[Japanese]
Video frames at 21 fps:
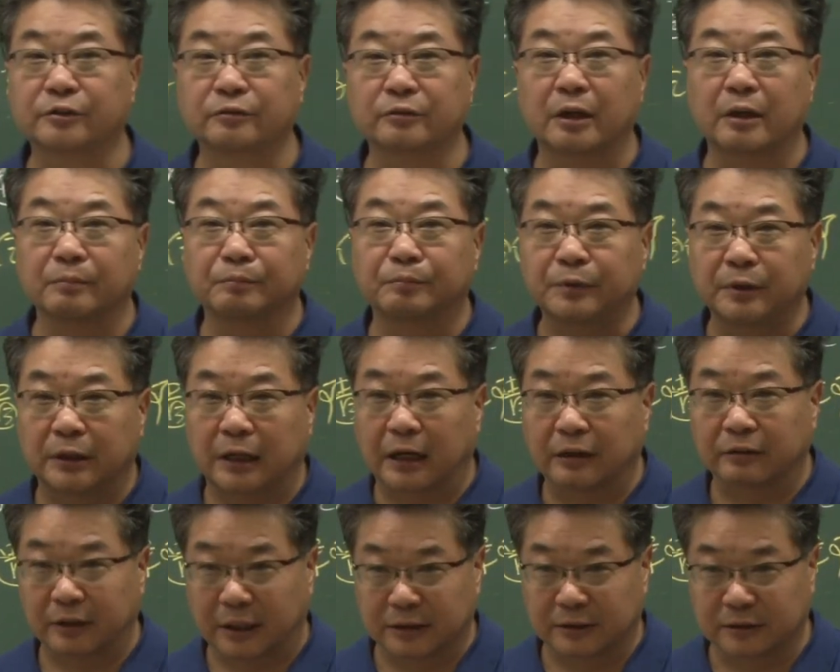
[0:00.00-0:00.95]
S1P
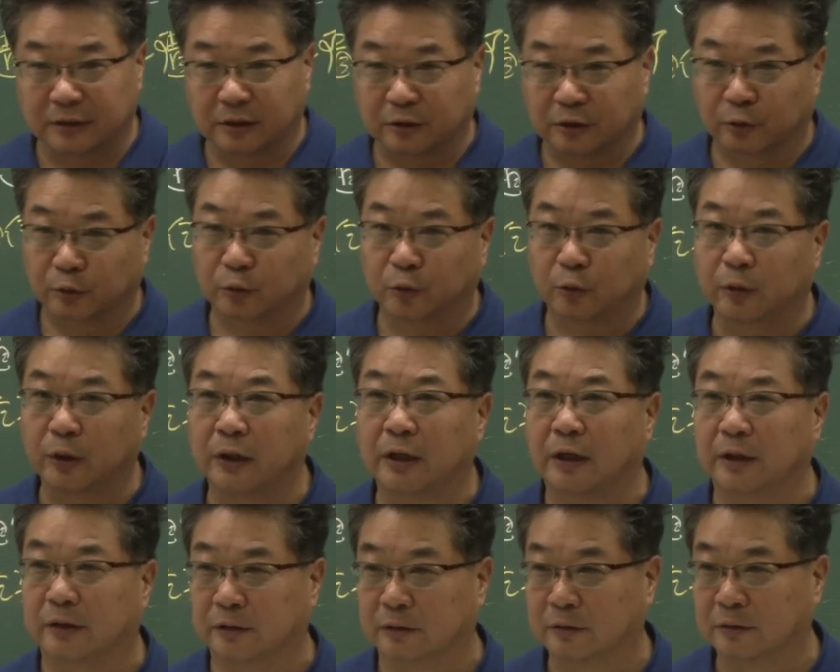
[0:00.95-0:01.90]
あるはずなんだけど取れ
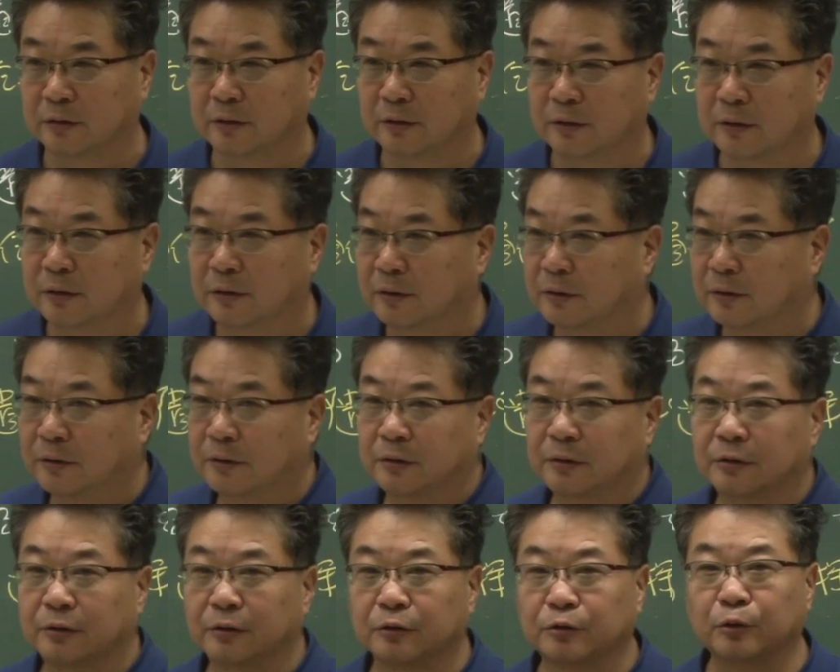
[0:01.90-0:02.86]
ない。
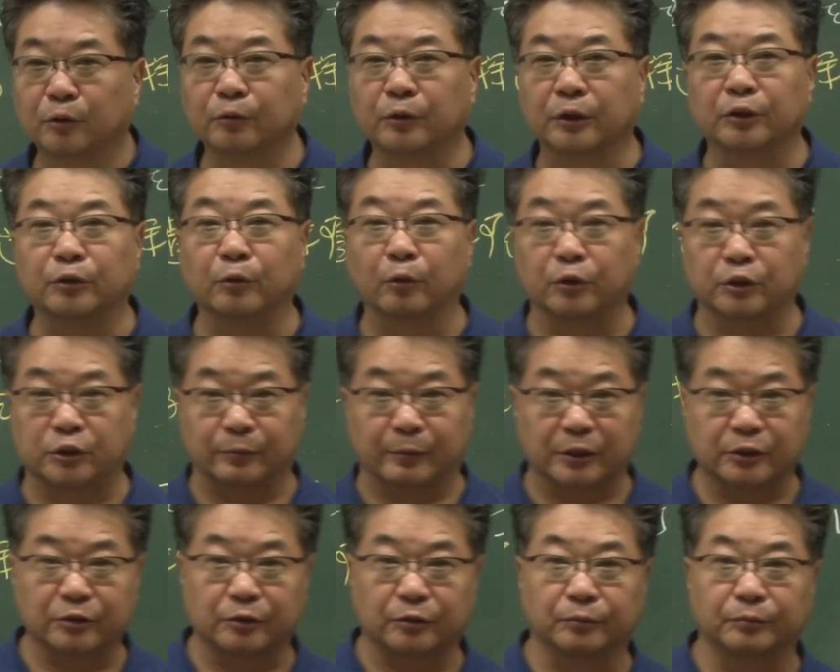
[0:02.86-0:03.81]
その時どうし
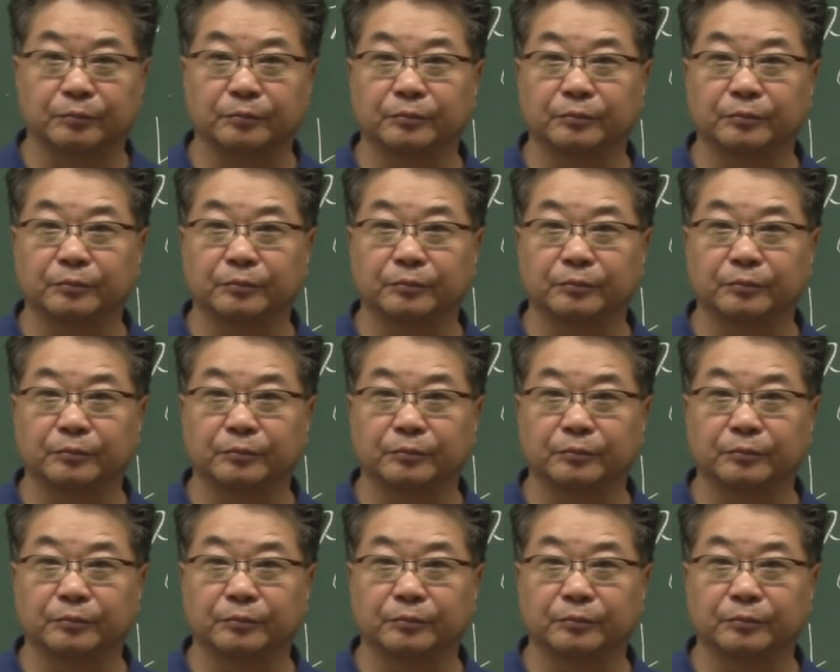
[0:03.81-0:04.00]
ましょ